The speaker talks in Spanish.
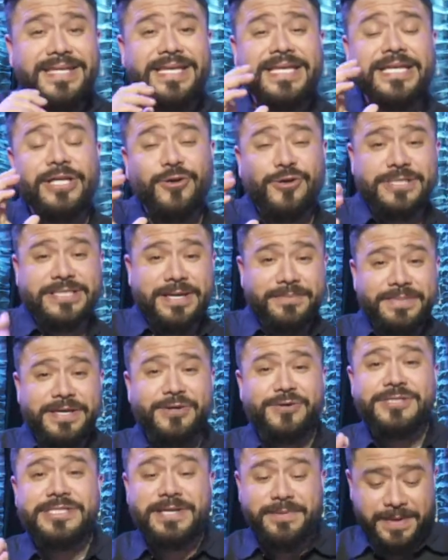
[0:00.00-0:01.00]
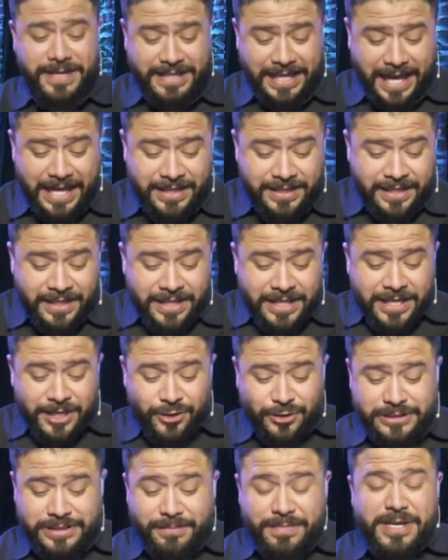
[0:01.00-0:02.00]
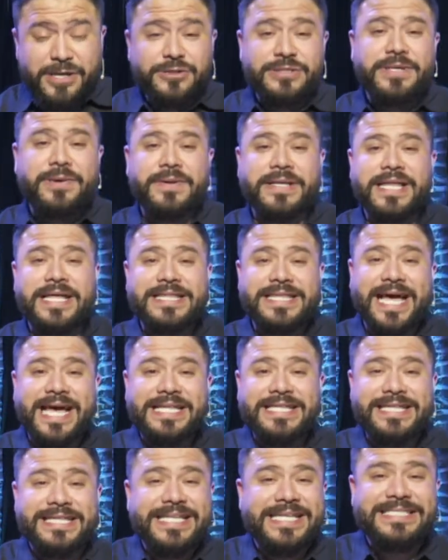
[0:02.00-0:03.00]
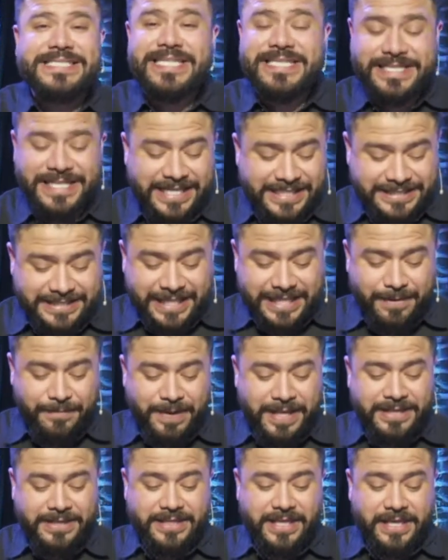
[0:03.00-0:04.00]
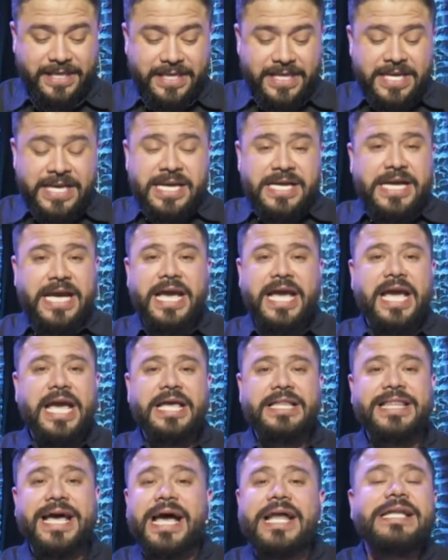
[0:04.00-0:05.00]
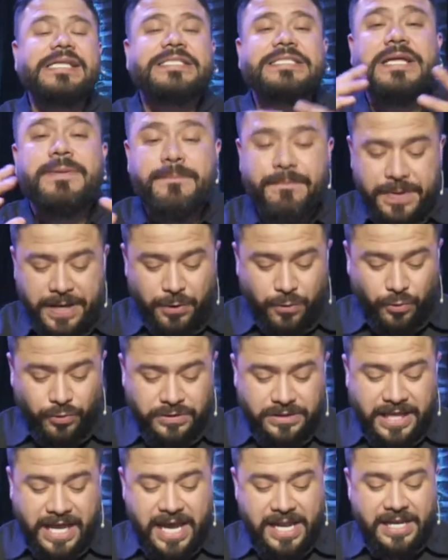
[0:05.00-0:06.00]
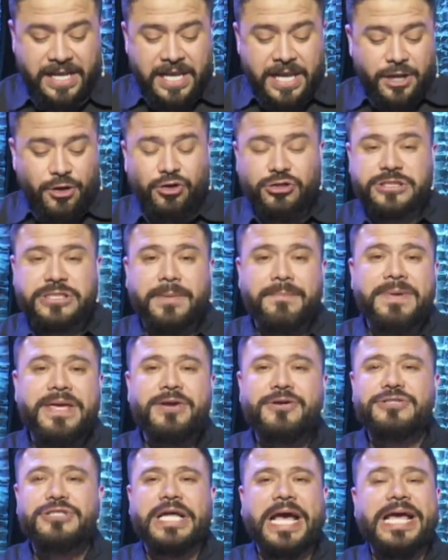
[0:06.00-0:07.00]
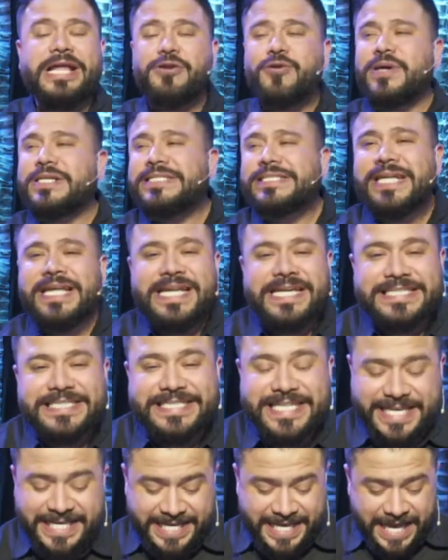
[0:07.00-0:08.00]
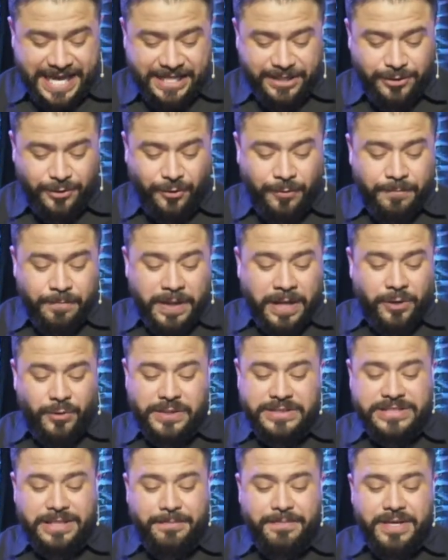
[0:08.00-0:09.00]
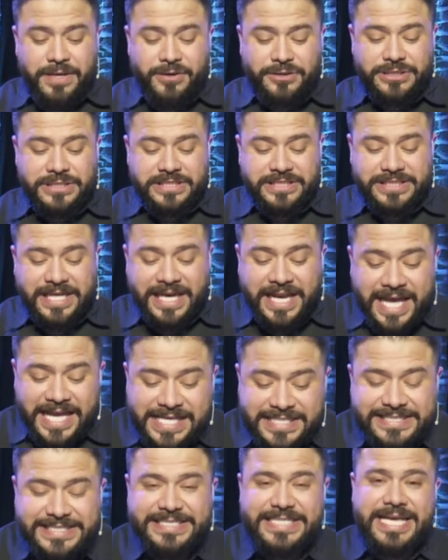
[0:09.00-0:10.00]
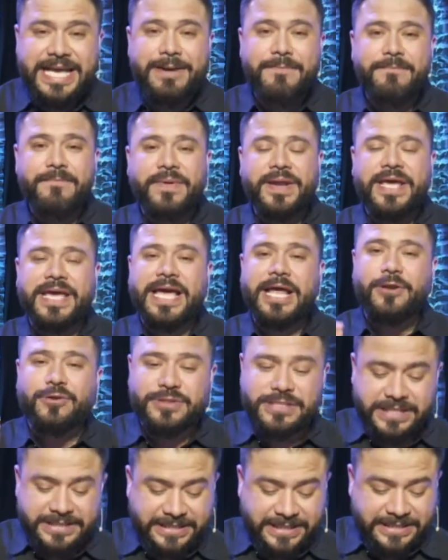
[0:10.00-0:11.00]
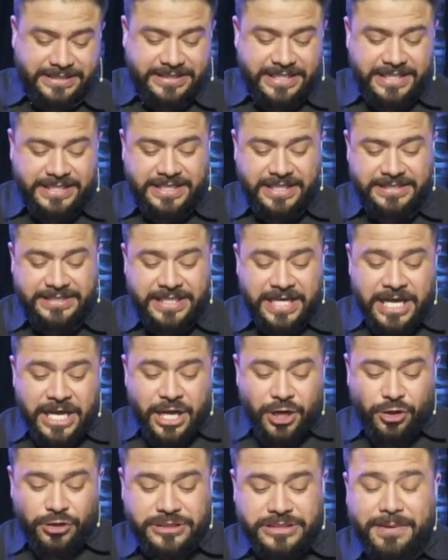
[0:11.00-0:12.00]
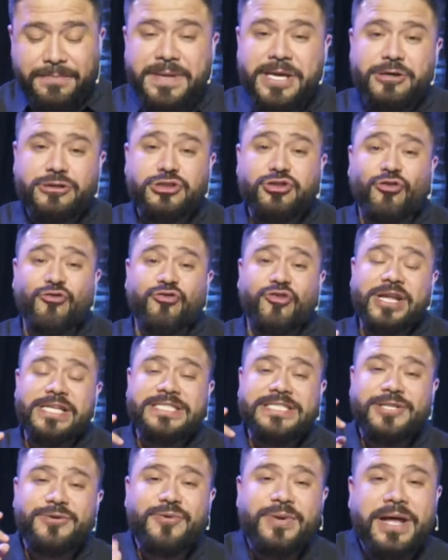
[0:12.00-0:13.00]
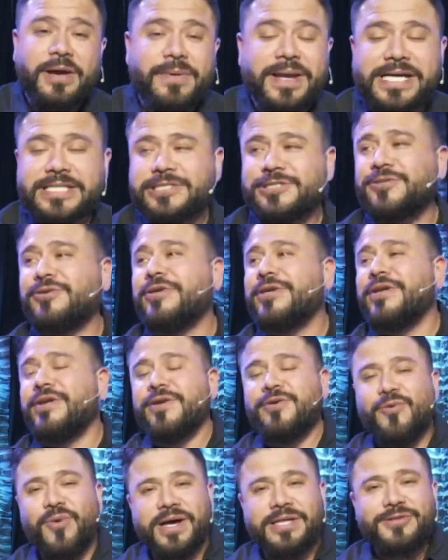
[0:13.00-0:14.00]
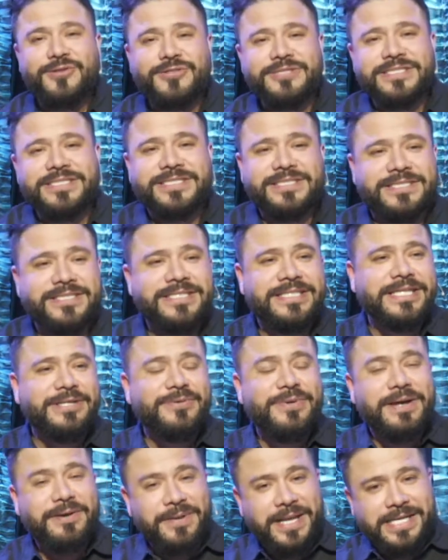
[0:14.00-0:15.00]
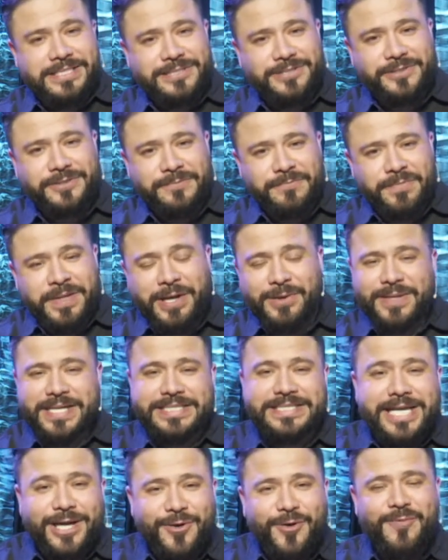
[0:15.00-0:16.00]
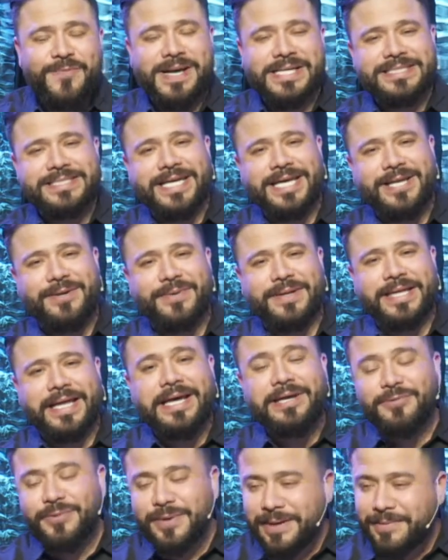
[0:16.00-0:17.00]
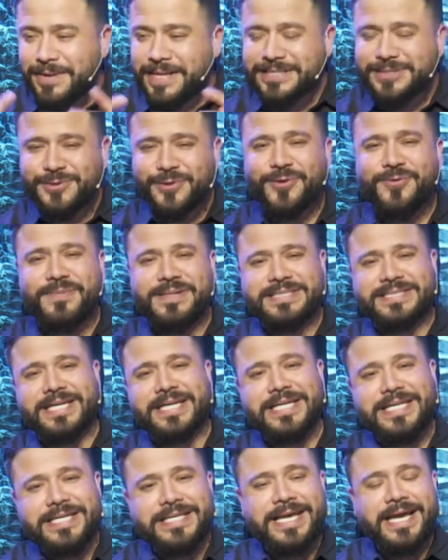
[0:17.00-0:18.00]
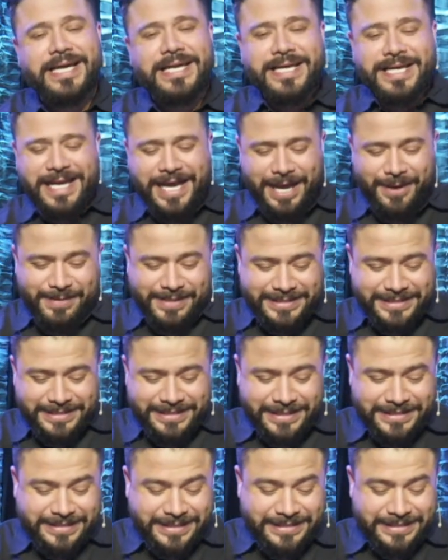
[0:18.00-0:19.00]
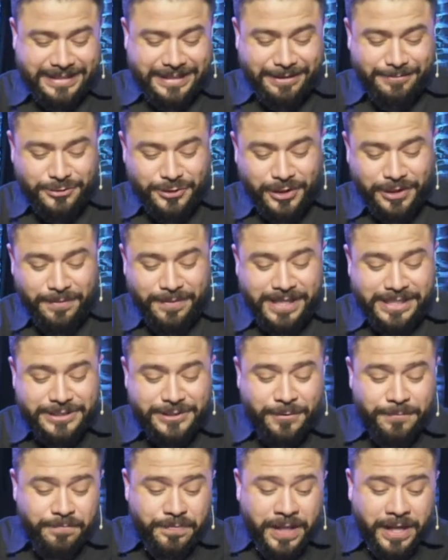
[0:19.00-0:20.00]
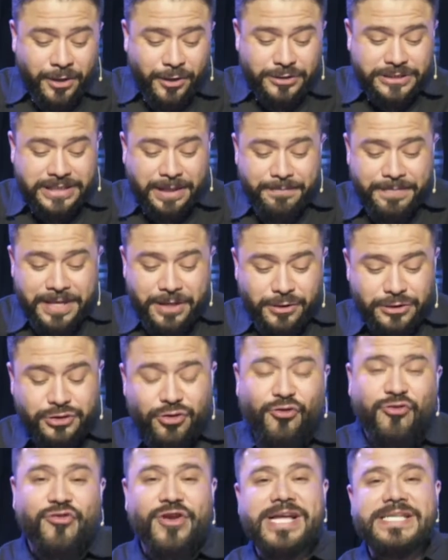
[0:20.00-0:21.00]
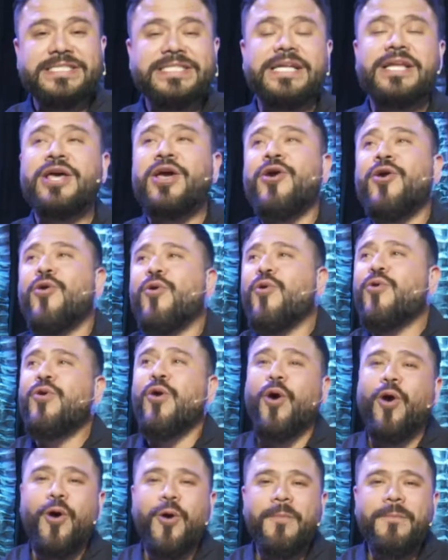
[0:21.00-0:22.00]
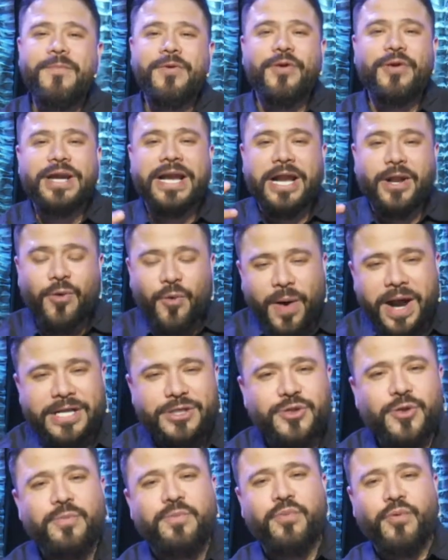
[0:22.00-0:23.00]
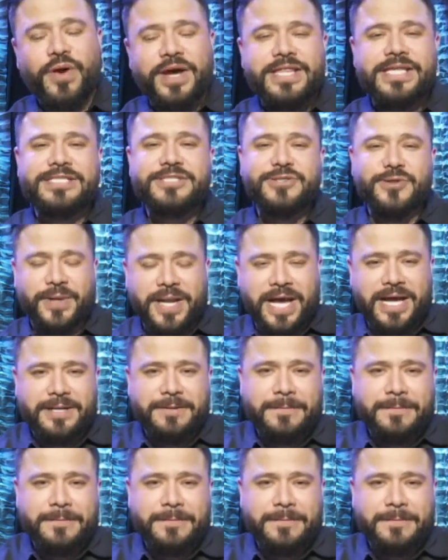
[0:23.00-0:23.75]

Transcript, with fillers: Y los amigos de verdad, los amigos de verdad dan desinteresadamente, eh, eh, dan sin preguntar. Los amigos eh, no están exigiendo, los amigos están ahí siempre que los necesitas. Los amigos ofrecen un abrazo. ¿Cuántos necesitan un abrazo? Aunque sea con máscara, ¿verdad? Un abrazo con mascarilla. A veces necesitamos un abrazo. Los amigos ofrecen un hombro en el cual tú puedes llorar